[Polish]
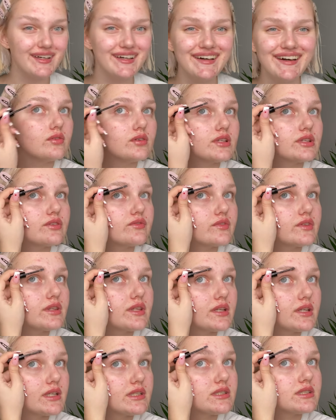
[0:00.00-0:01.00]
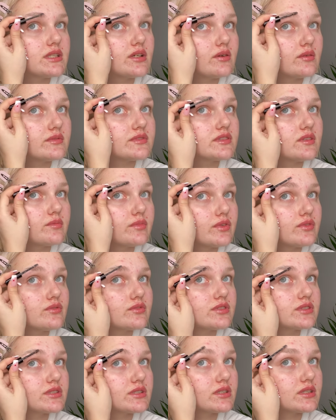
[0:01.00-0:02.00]
Ogólnie to w internecie działam sobie
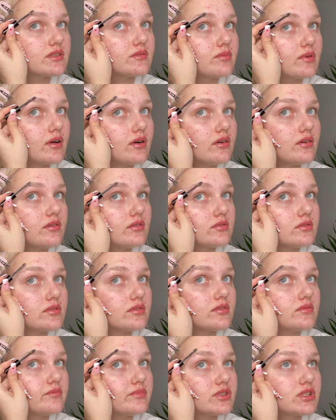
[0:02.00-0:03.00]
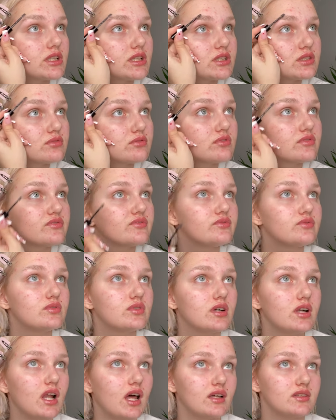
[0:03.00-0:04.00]
już chyba od przeszło
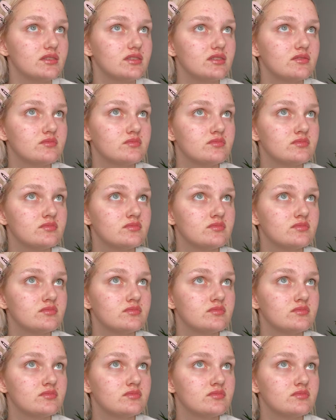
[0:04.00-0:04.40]
dwóch lat.